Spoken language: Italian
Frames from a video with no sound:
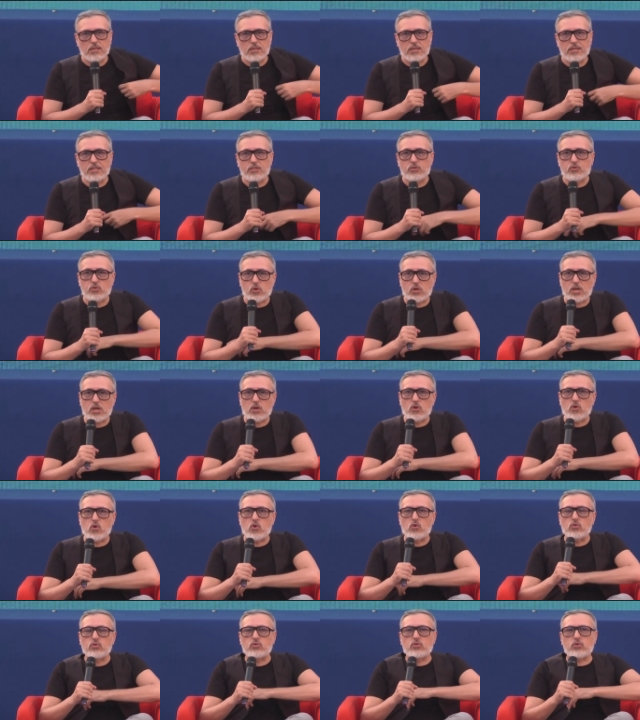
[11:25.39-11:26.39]
il suo
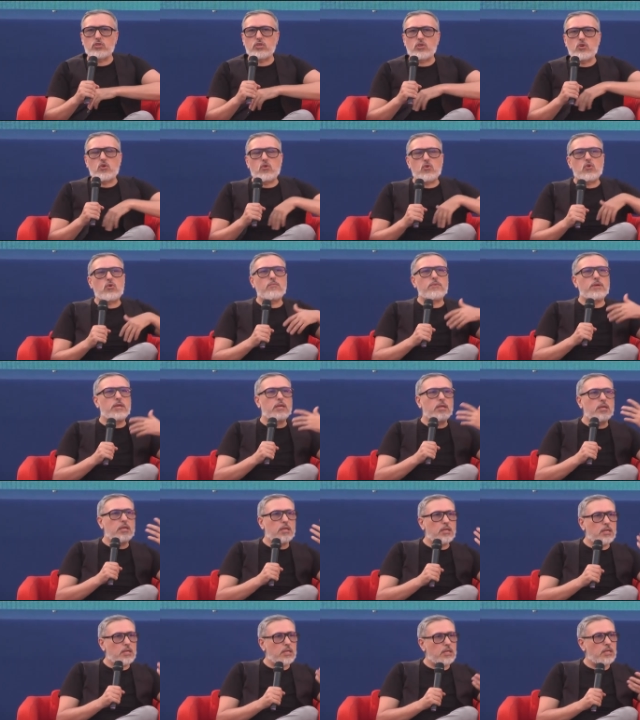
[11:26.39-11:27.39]
racconto di
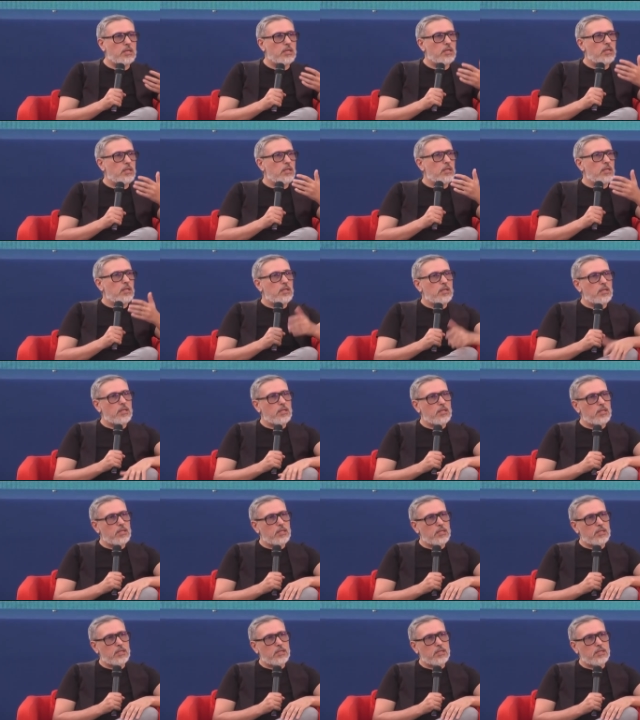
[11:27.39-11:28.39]
come
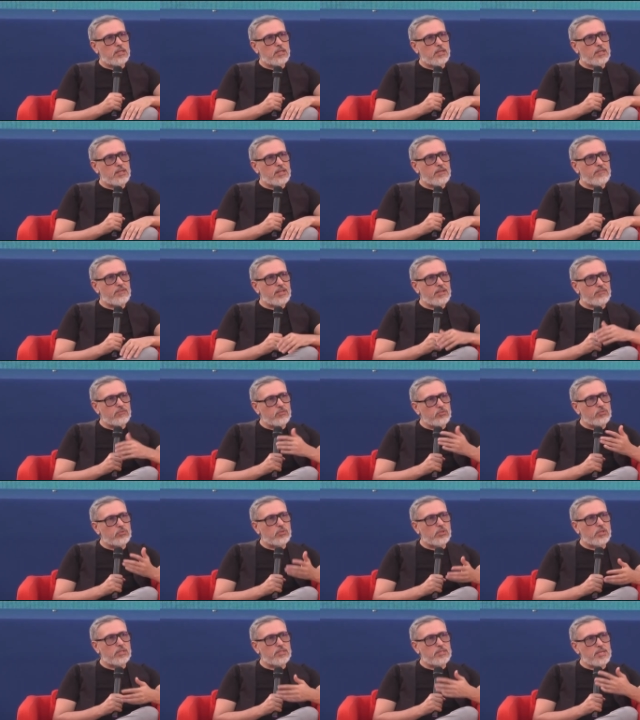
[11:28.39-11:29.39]
eh, l'avere
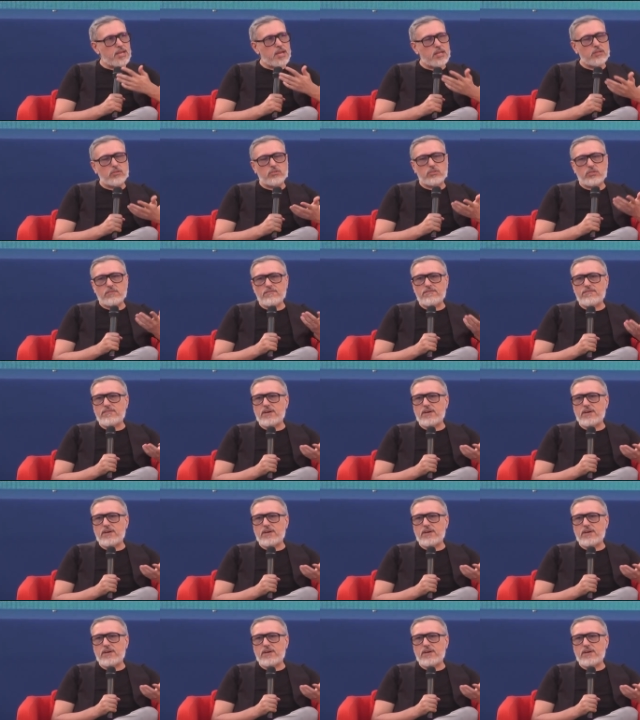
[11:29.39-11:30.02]
avuto una diagnosi in